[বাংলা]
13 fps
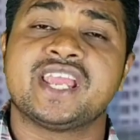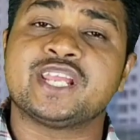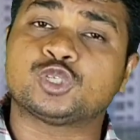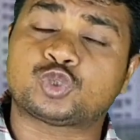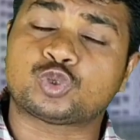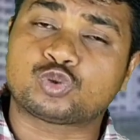
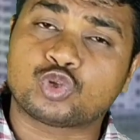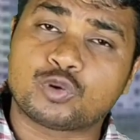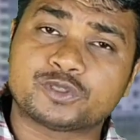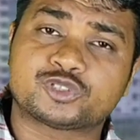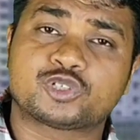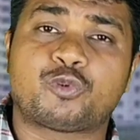এই তো সত্তর
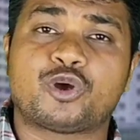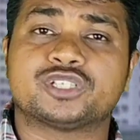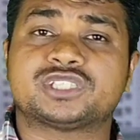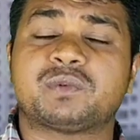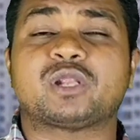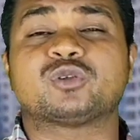বছর
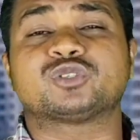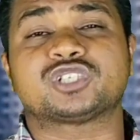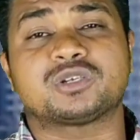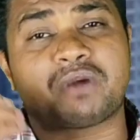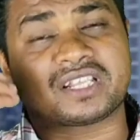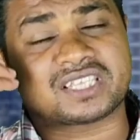বয়সে
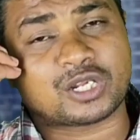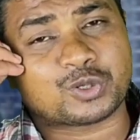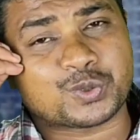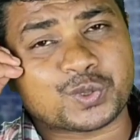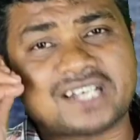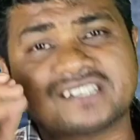মানুষের মাথায়
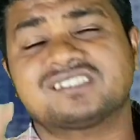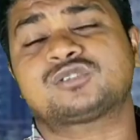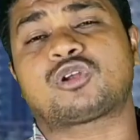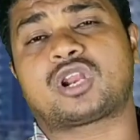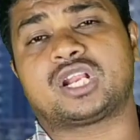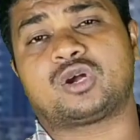কোনো কাজ
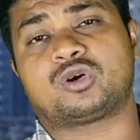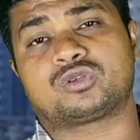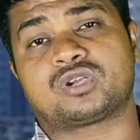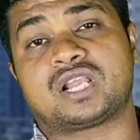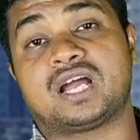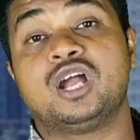করার
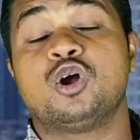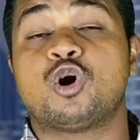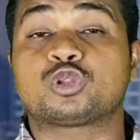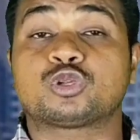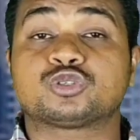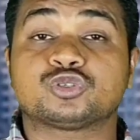কথা না
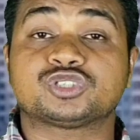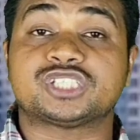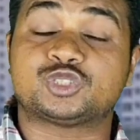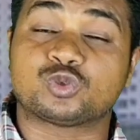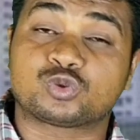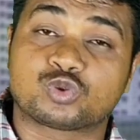অথচ
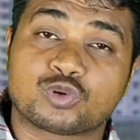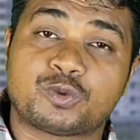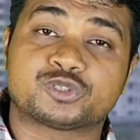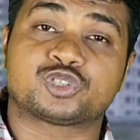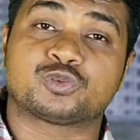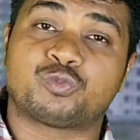সেই সত্তর
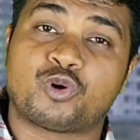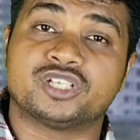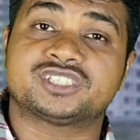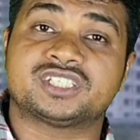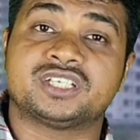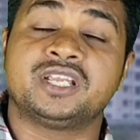বছর
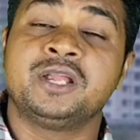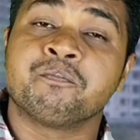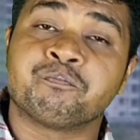বয়সে